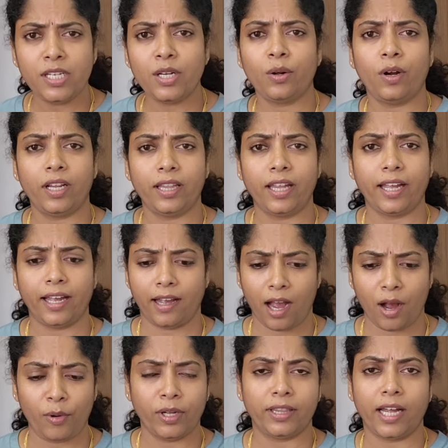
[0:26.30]
குழந்தைங்க
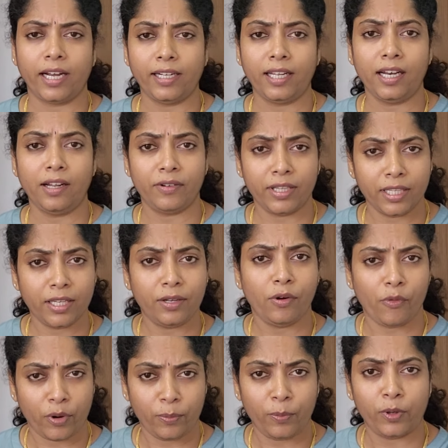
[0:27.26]
அவங்க தட்டுல வந்து
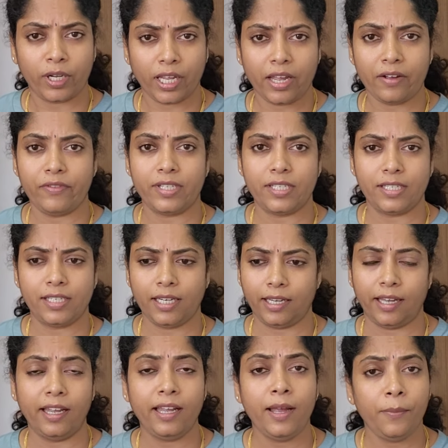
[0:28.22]
ஒரு முட்டையை வச்சுட்டு
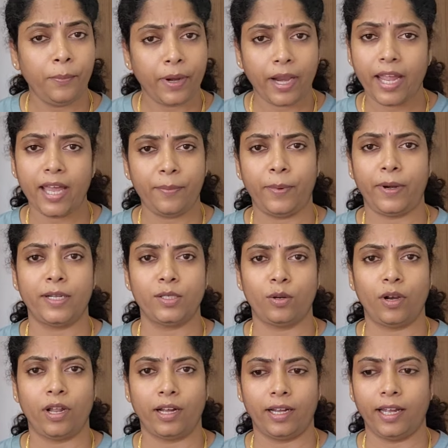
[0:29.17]
ப்ரேயர் பண்ண
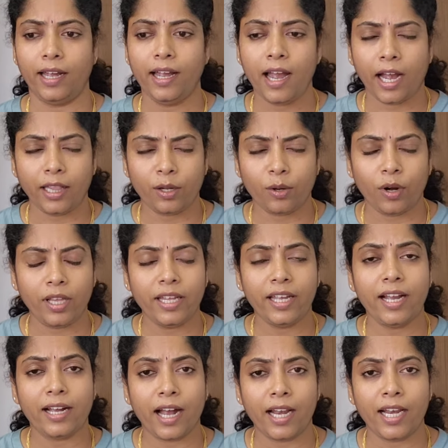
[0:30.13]
சொன்னாங்க அந்த
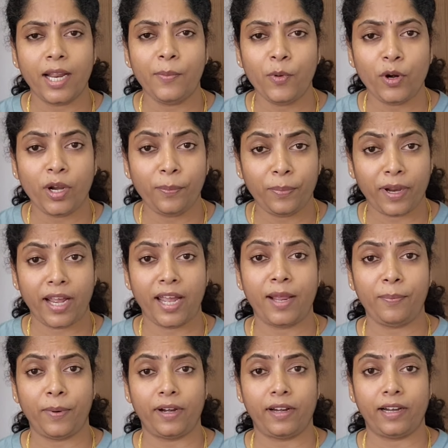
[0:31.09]
குழந்தைங்க கண்ணை மூடி
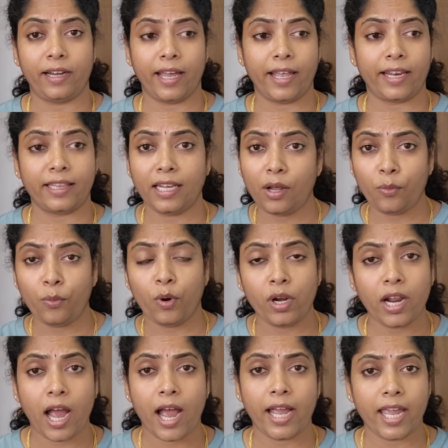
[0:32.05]
ப்ரேயர் பண்ற நேரத்துல ஒரு
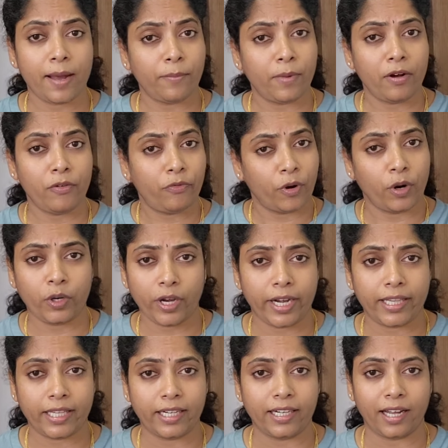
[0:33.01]
ஆயாமா போட்டோ
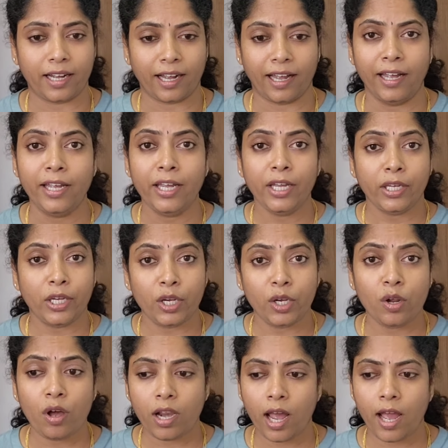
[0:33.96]
எடுத்துக்கிட்டாங்க
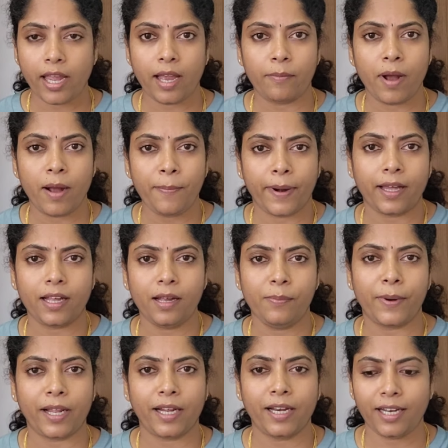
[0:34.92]
இன்னொரு ஆயாமா படக்கு
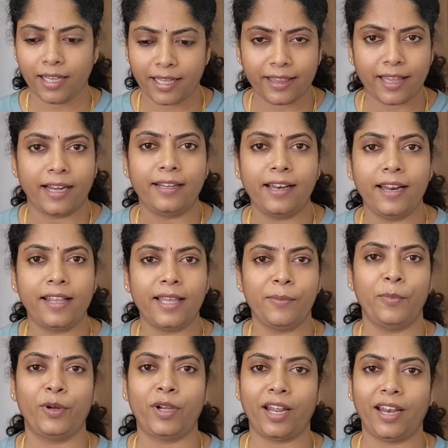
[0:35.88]
படக்குன்னு அந்த தட்டுல இந்த
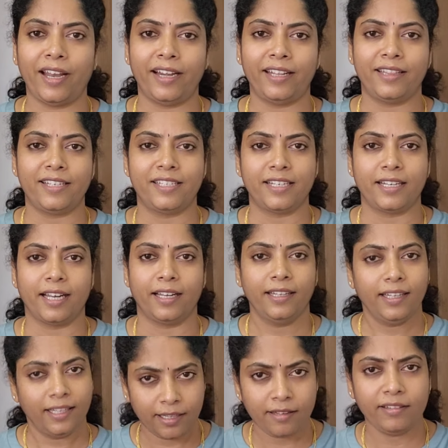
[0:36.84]
முட்டையெல்லாம் எடுத்துருச்சுங்க
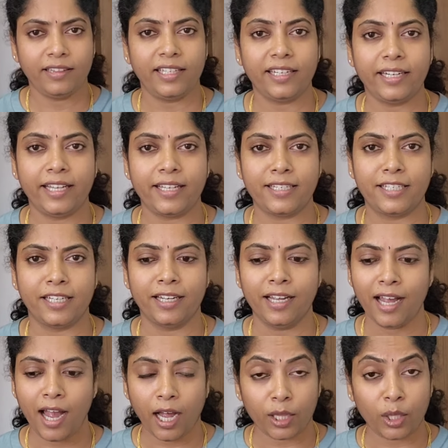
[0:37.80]
திருடிருச்சு
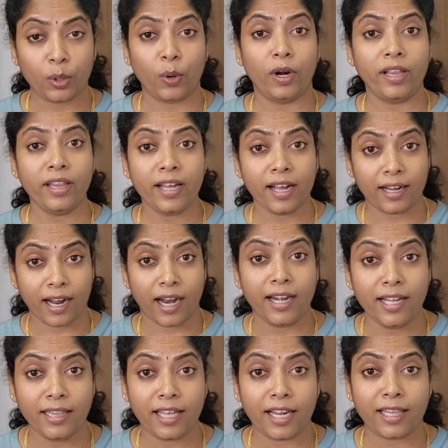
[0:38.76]
அந்த குழந்தைங்க கண்ணு
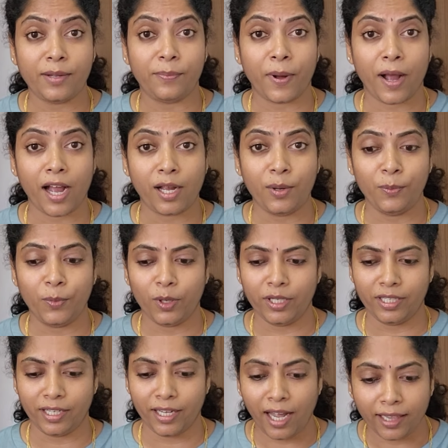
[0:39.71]
திறந்து பார்க்கும்
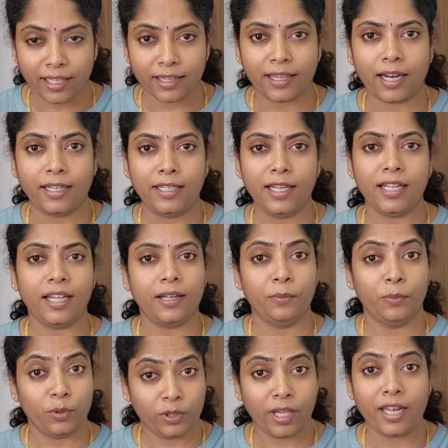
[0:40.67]
பொழுது அந்த தட்டுல
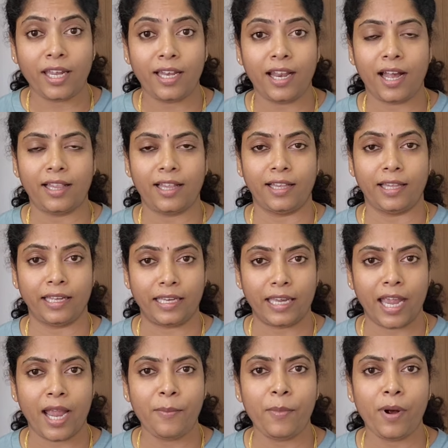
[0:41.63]
முட்டை இல்லாத அந்த
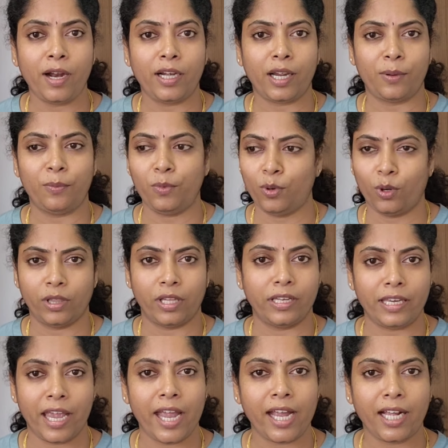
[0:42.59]
ஏமாற்றமும் அந்த
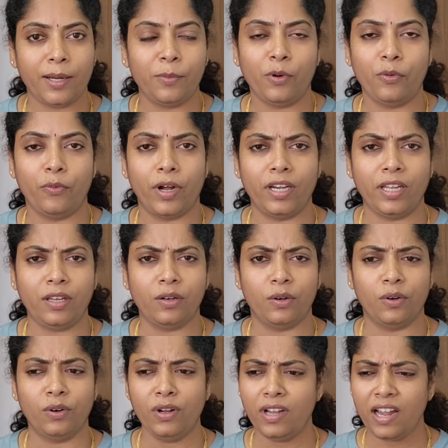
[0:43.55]
ஏக்கமும்
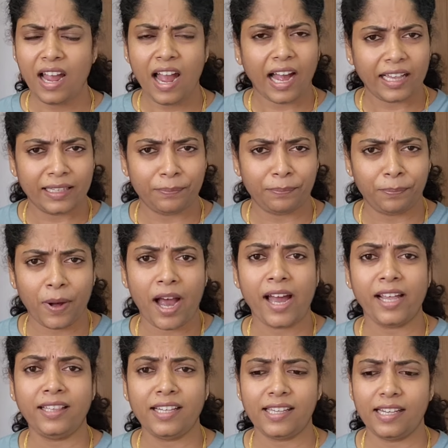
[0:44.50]
வலியும் அதை
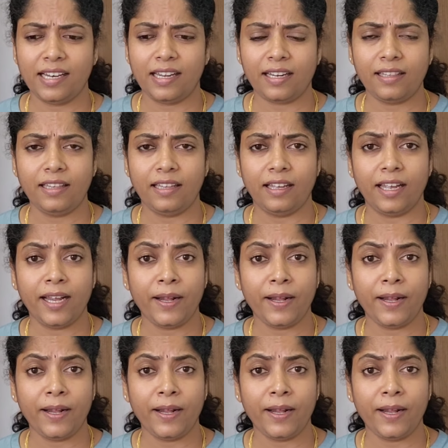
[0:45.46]
பார்த்ததுல இருந்து